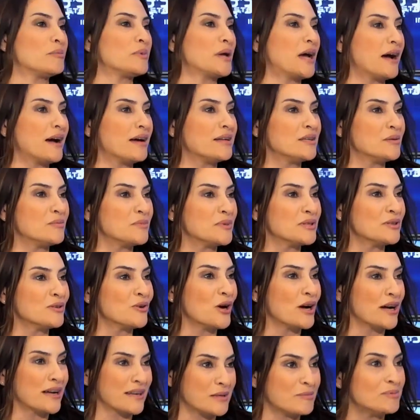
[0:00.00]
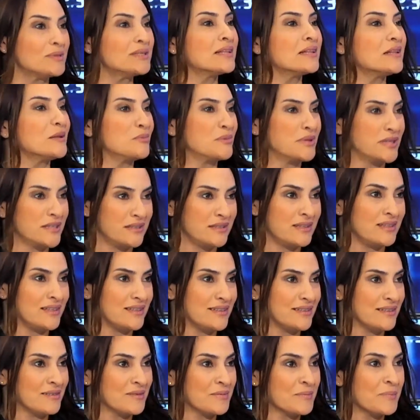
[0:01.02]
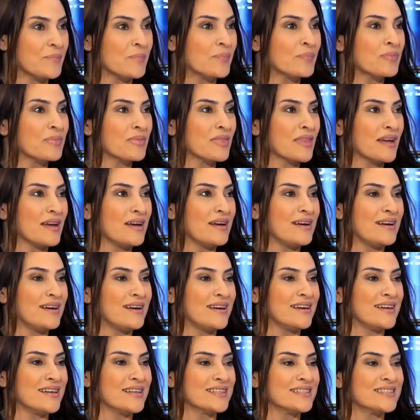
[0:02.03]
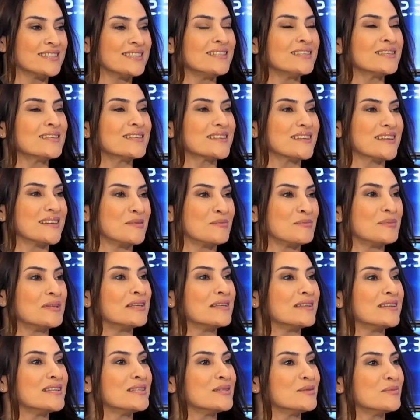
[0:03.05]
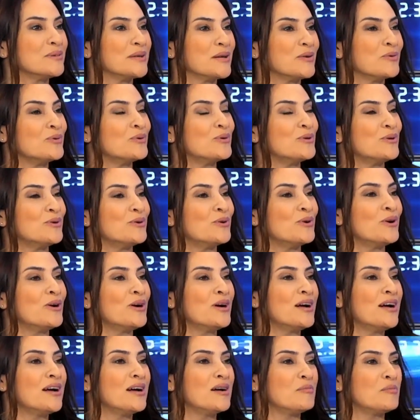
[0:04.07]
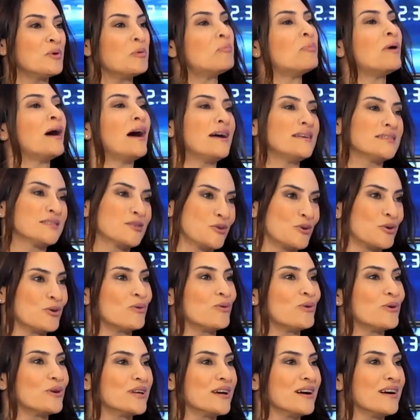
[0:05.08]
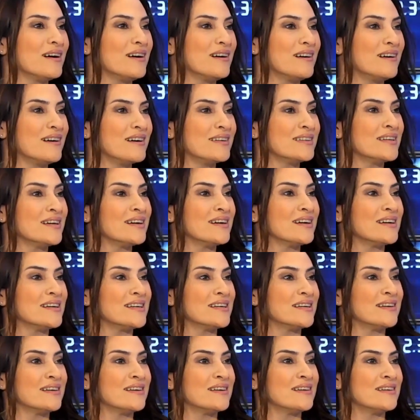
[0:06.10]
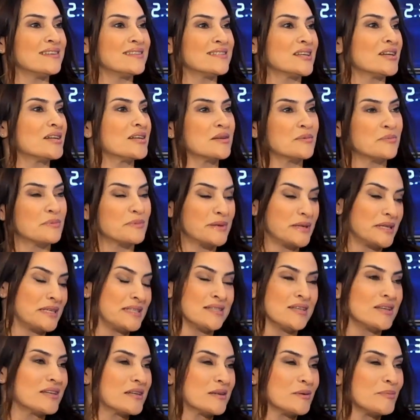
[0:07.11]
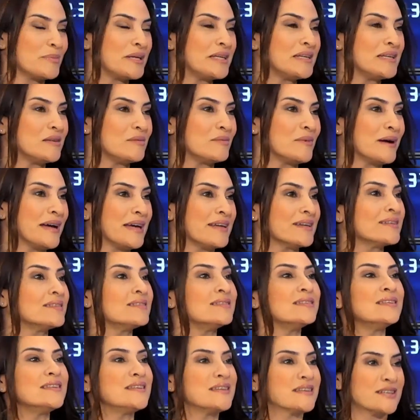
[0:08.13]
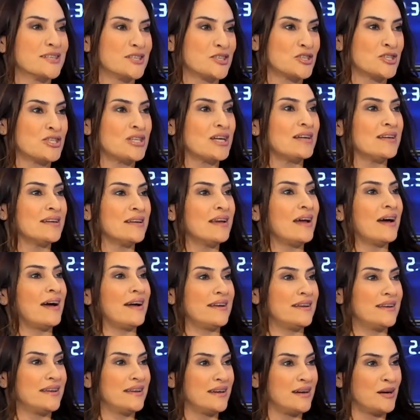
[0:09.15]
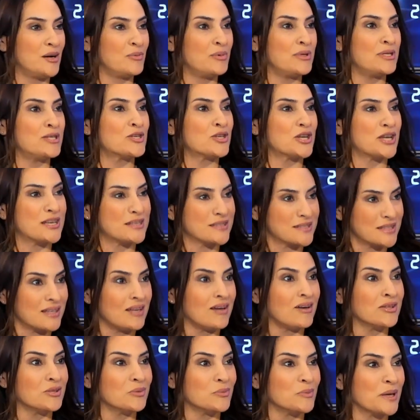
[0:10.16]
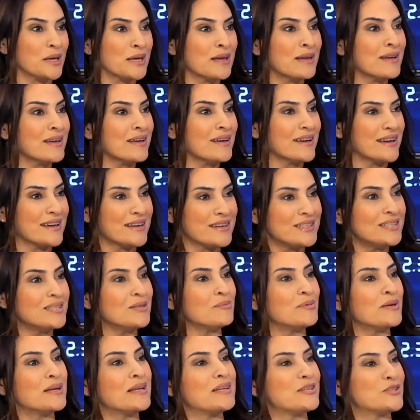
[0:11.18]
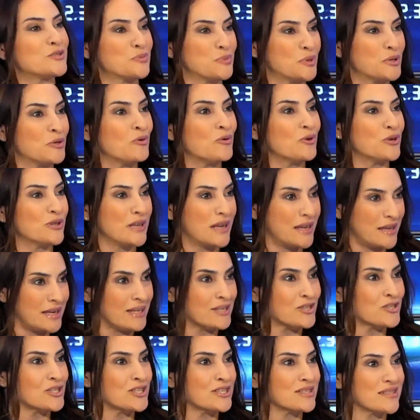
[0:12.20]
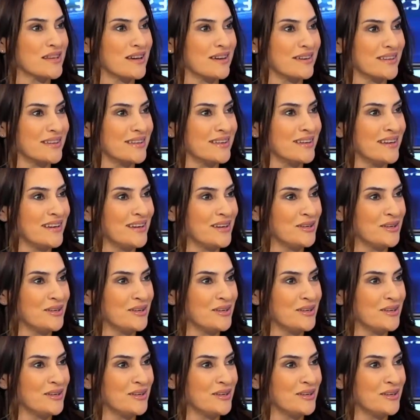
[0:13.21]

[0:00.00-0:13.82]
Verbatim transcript: بيعاني منه اغلبيه اللبنانيين مزبوط آه، كثير من الناس بيقولوا من بعد كورونا انا صار صار يبين معي كثير اشياء لها علاقه بالجهاز الهضمي خليني بلش من هون هل هالشي صحيح